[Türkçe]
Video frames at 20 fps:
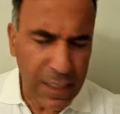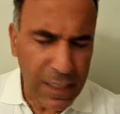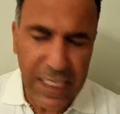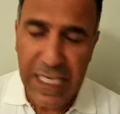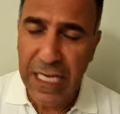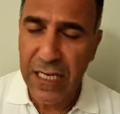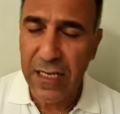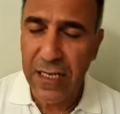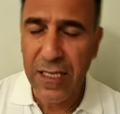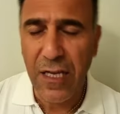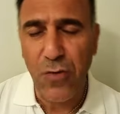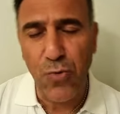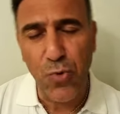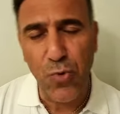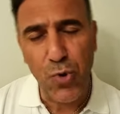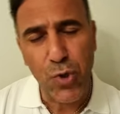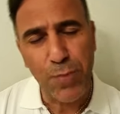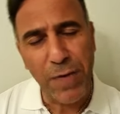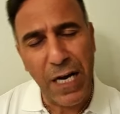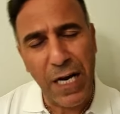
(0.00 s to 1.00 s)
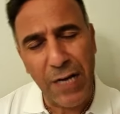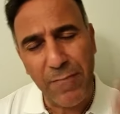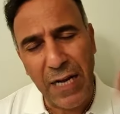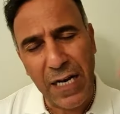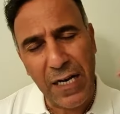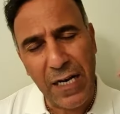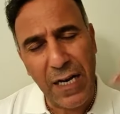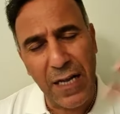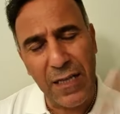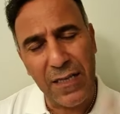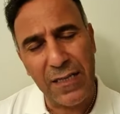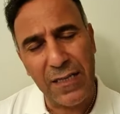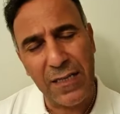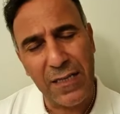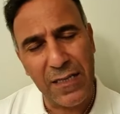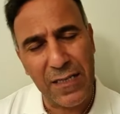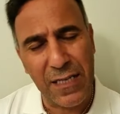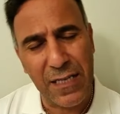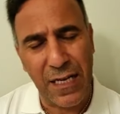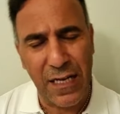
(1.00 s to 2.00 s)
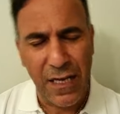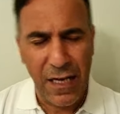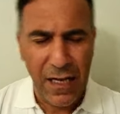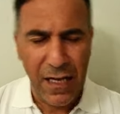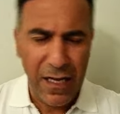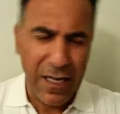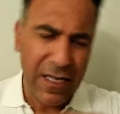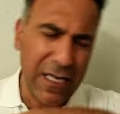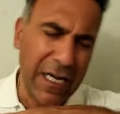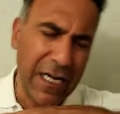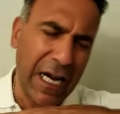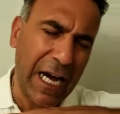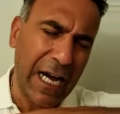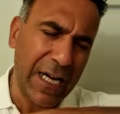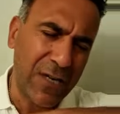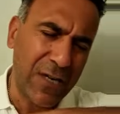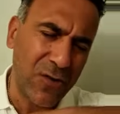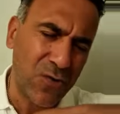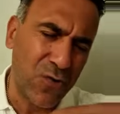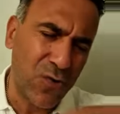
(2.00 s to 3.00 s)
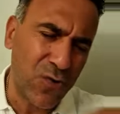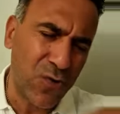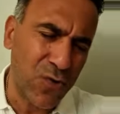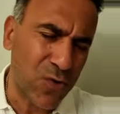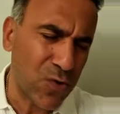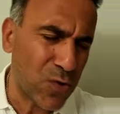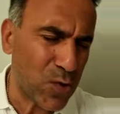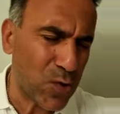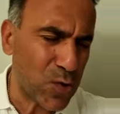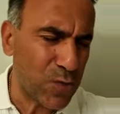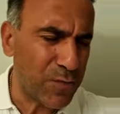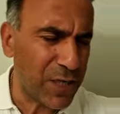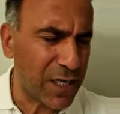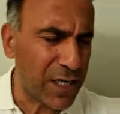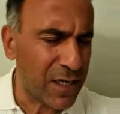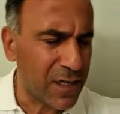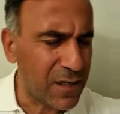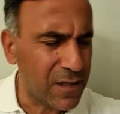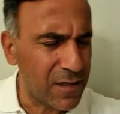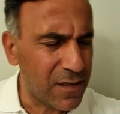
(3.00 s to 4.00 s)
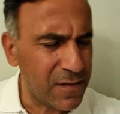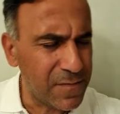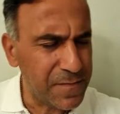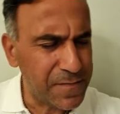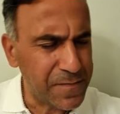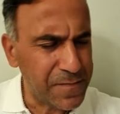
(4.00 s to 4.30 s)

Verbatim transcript: Geride üç parmak kalınlığında kar görüntüsü bırakır.